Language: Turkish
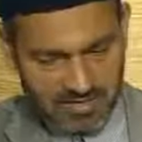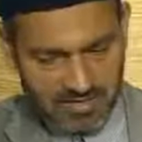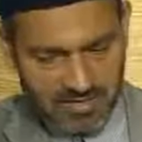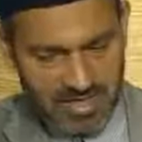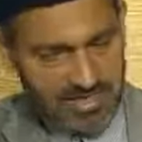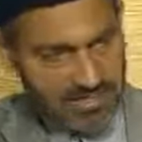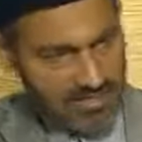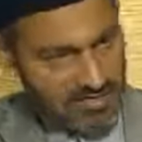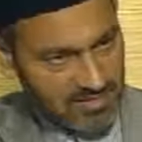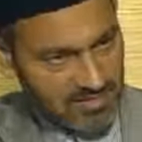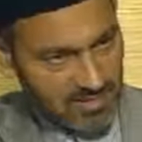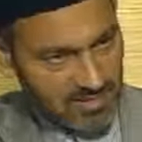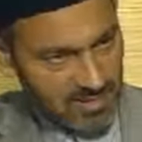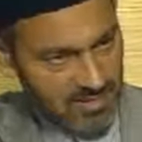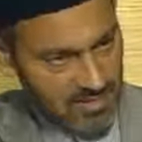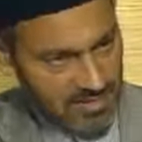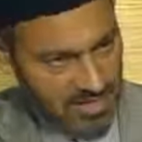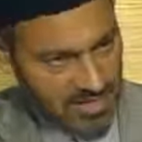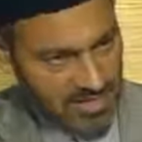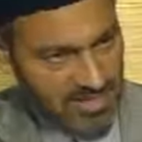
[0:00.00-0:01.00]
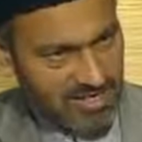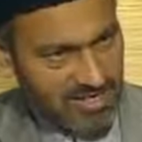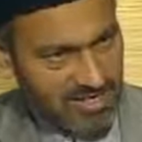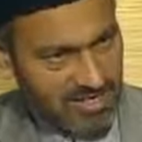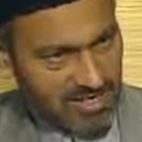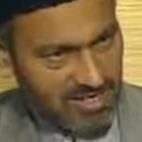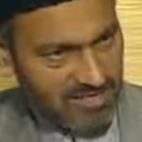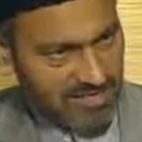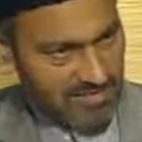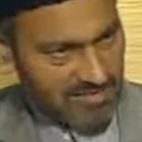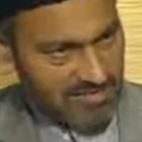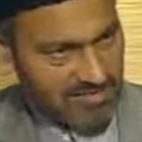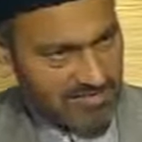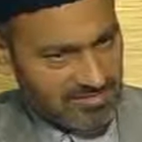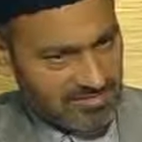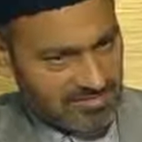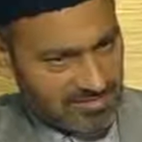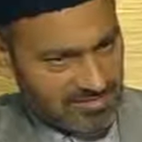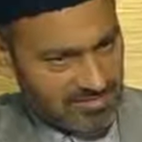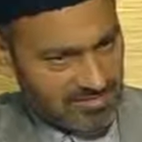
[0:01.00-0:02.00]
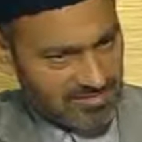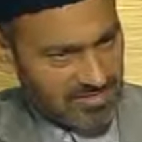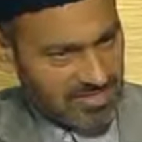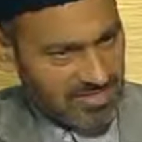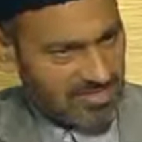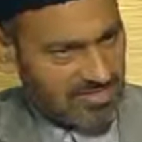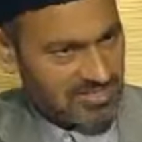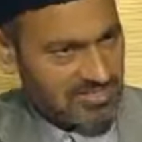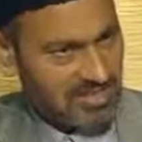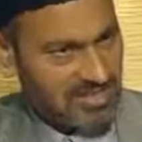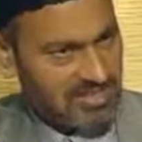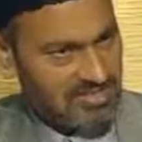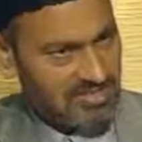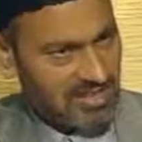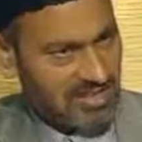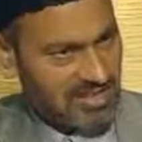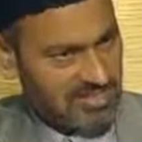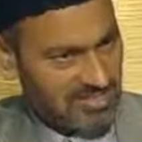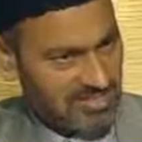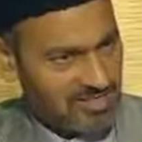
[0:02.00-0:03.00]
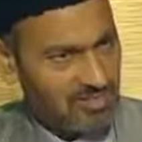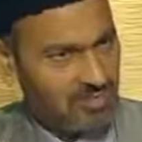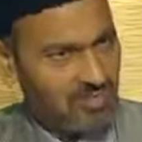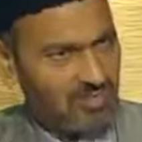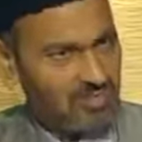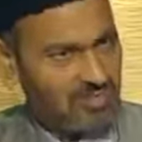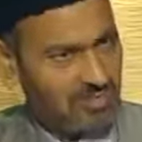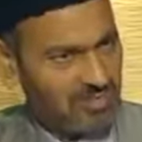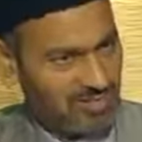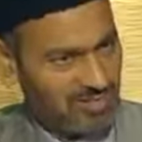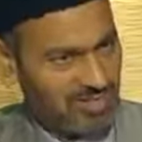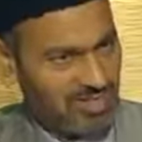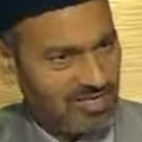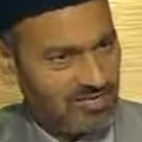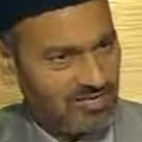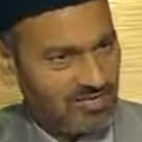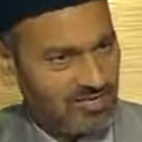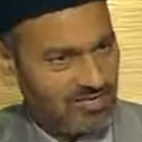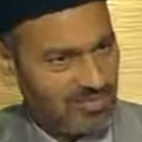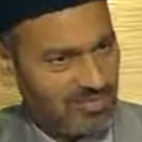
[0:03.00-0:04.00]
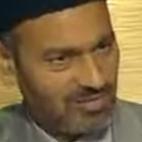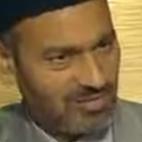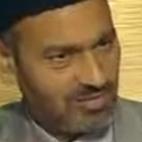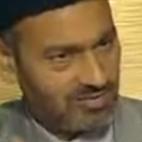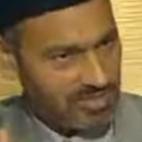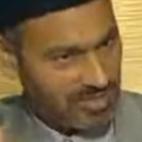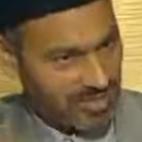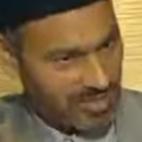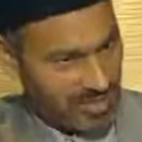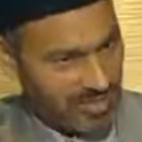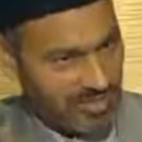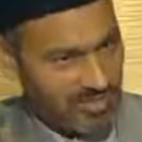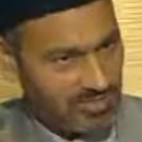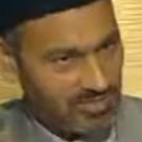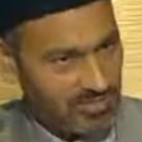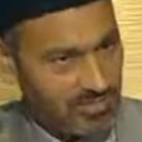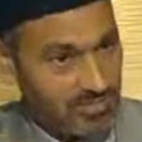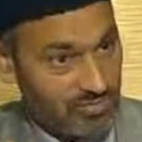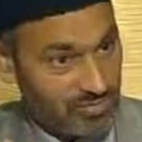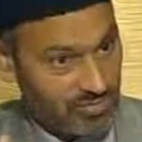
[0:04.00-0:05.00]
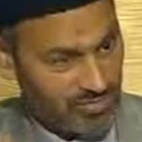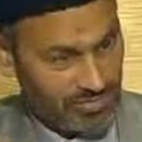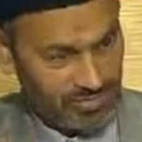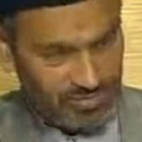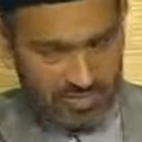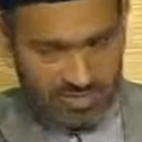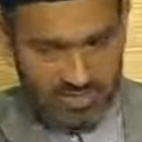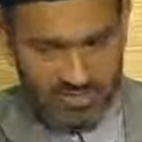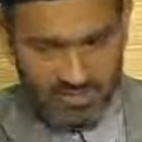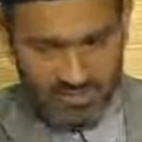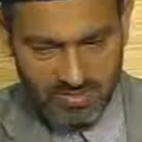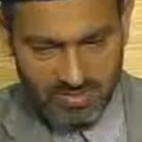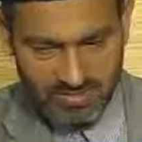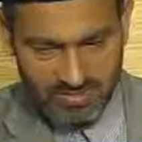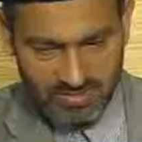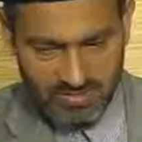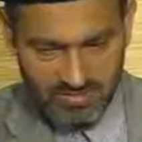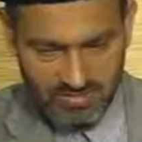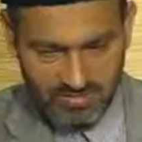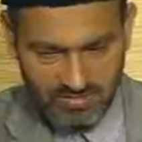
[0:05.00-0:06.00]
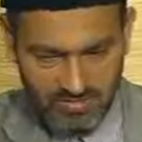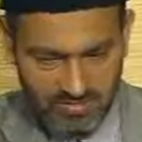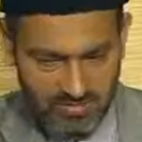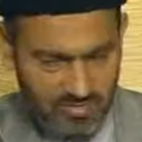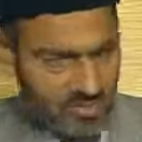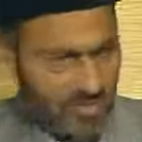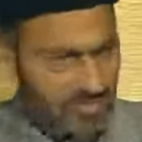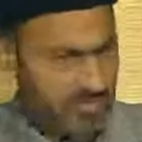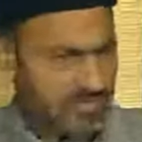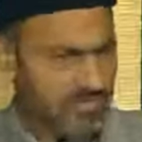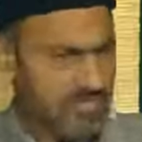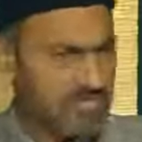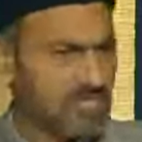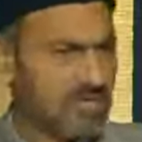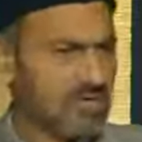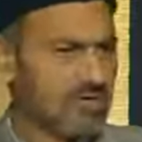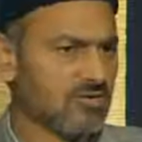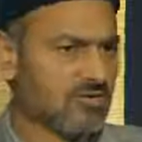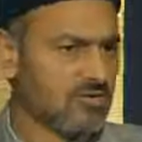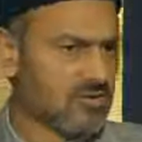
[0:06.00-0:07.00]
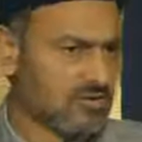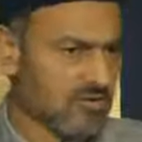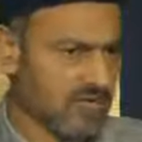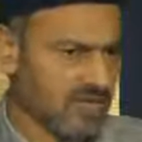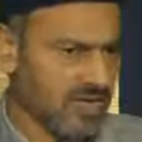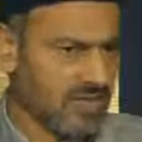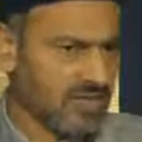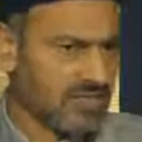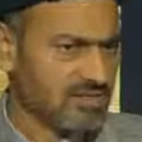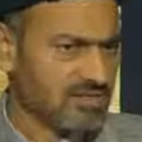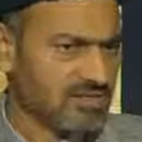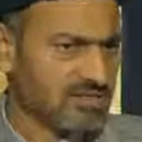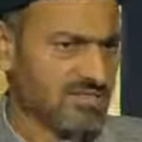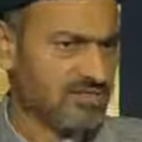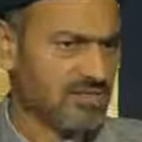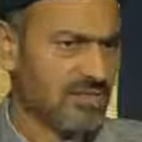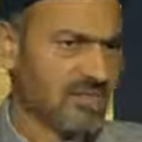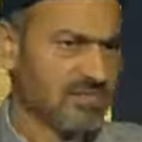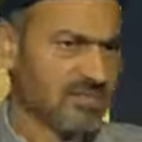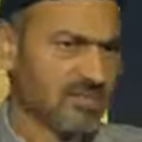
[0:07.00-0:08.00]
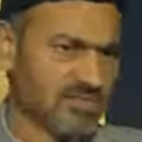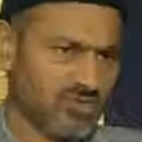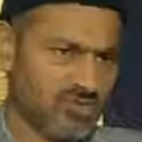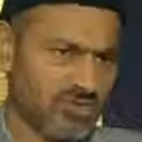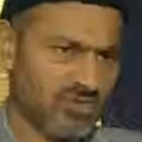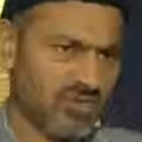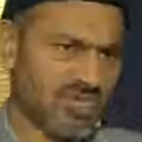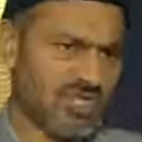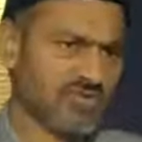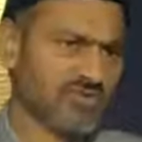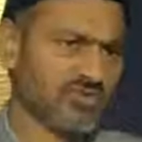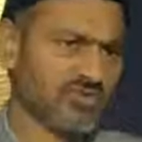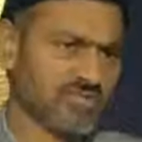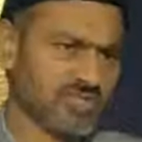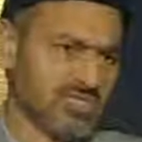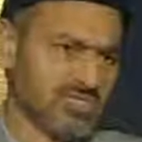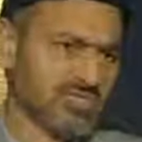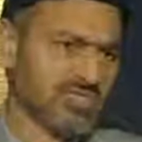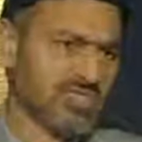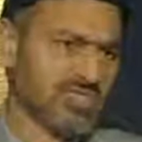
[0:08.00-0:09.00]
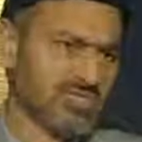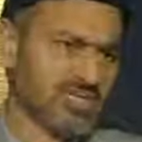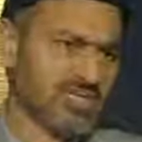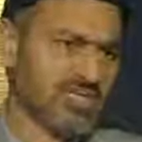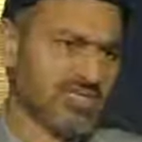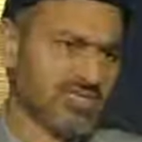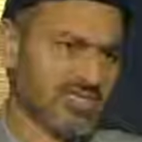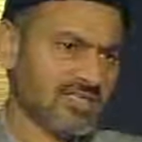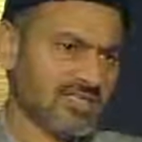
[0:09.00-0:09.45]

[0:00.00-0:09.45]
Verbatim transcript: Ben o gelen e, Mısır'dan tahsil görmüş olan o hocaya, o muftuya dedim ki efendim böyle bir meydan okuma var. Siz bana bir örnek göstersinize.